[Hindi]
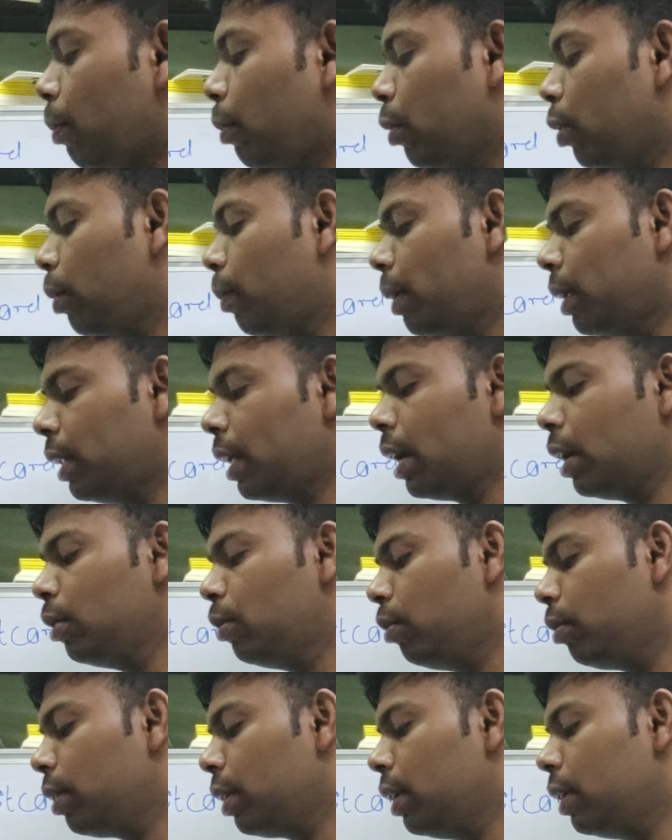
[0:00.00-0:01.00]
आप लोगों को बता
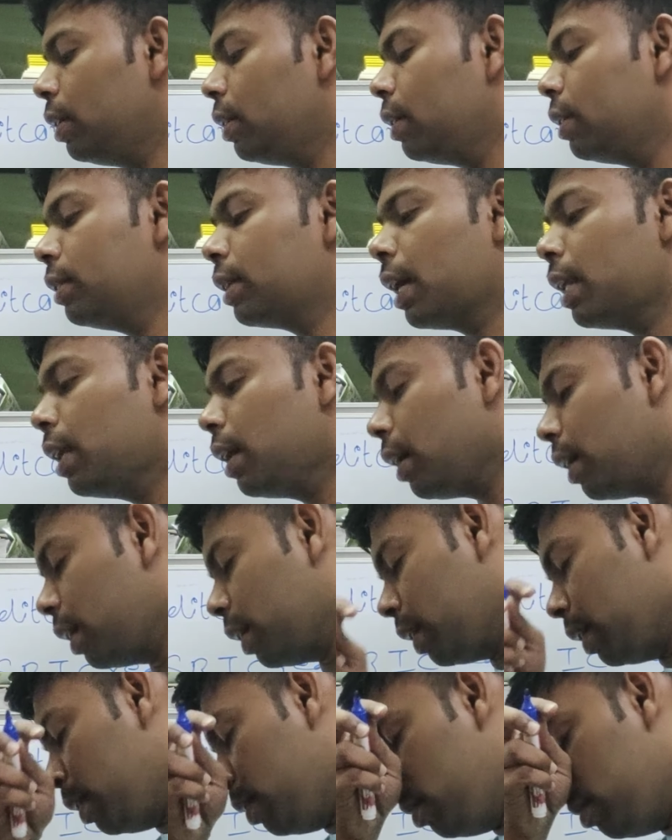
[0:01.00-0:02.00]
दूं कि ज़्यादा
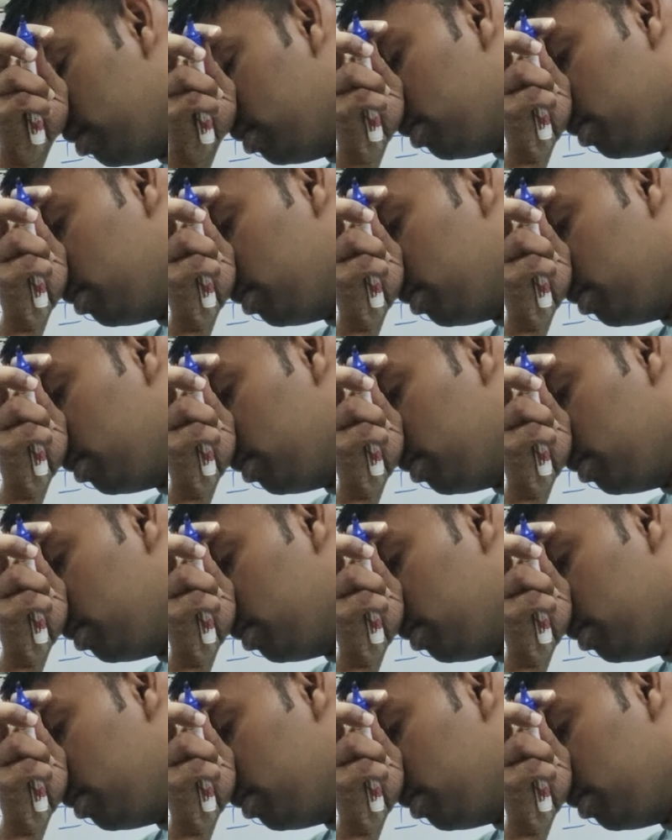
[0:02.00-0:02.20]
करके